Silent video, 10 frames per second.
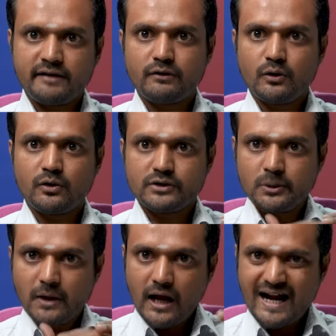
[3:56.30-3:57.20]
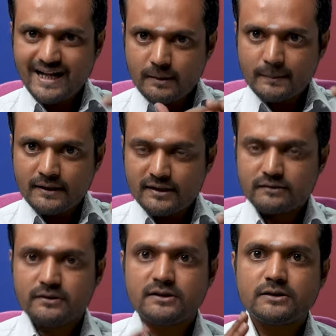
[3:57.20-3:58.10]
தேவலோகத்தையும் கனெக்ட்
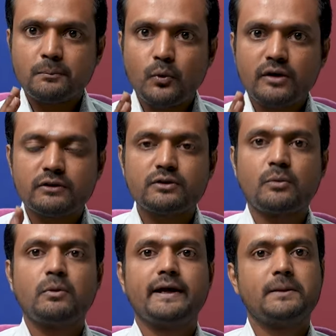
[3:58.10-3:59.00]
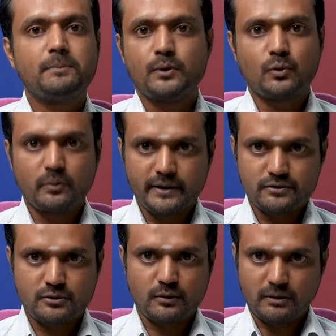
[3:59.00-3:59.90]
பண்ணுறதுக்கு வந்து இந்த பூனை வந்து ரொம்ப ஹெல்ப் பண்ணும்
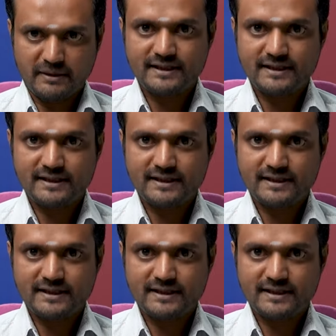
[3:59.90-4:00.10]
அப்படின்னு சொல்லுவாங்க